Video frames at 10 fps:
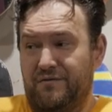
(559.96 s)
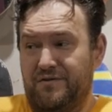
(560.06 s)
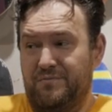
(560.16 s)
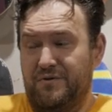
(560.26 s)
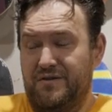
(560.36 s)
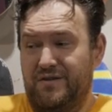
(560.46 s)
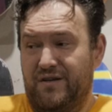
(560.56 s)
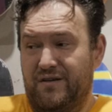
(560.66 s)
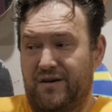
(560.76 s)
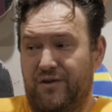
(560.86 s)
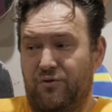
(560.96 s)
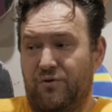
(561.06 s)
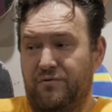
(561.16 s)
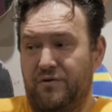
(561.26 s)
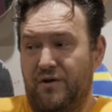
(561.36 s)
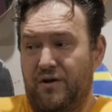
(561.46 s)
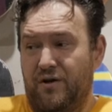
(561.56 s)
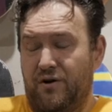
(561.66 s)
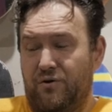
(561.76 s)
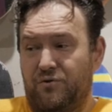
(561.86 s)
середины 80-х годов
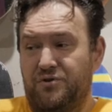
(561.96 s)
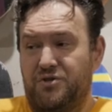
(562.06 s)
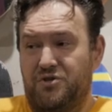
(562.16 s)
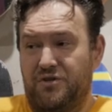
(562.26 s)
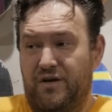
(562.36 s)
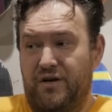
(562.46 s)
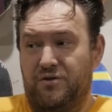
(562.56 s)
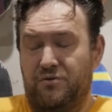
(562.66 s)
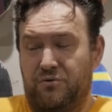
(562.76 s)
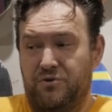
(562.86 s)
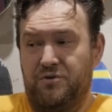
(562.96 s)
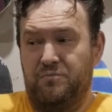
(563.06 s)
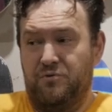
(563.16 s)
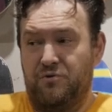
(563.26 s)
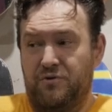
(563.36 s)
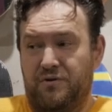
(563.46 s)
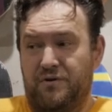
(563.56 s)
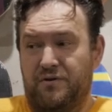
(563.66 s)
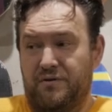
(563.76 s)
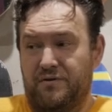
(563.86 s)
он начинает очень
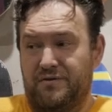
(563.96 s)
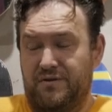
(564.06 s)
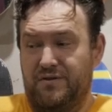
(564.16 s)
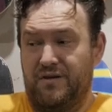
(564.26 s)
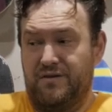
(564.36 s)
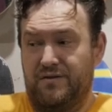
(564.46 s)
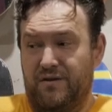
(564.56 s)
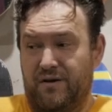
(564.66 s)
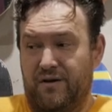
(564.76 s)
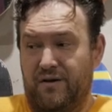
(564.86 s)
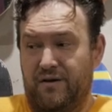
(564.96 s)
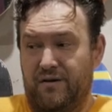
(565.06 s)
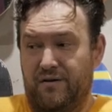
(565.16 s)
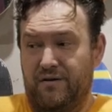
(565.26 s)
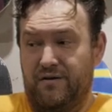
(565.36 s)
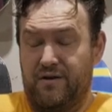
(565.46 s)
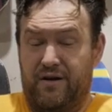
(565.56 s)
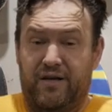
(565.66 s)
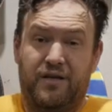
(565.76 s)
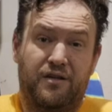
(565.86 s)
плотно сидеть на э,
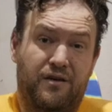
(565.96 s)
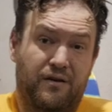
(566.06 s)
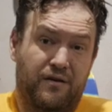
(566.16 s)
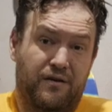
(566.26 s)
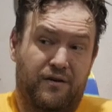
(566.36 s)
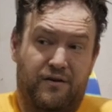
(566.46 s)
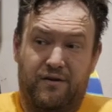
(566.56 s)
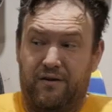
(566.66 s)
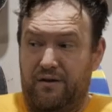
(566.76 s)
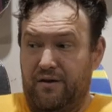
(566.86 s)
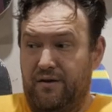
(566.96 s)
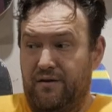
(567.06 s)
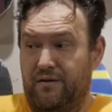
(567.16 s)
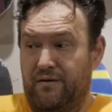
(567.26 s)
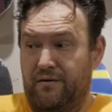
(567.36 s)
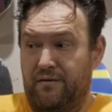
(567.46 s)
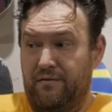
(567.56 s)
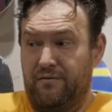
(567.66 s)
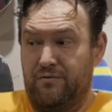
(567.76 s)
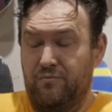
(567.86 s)
героине и
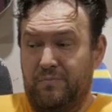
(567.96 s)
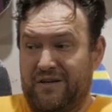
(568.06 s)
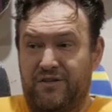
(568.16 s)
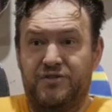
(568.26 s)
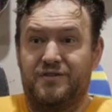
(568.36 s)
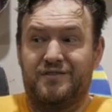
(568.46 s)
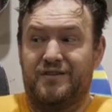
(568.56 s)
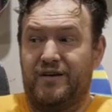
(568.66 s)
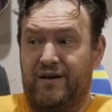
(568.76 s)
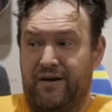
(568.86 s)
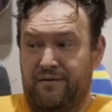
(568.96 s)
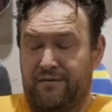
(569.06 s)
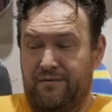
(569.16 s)
ну, практически сгорает.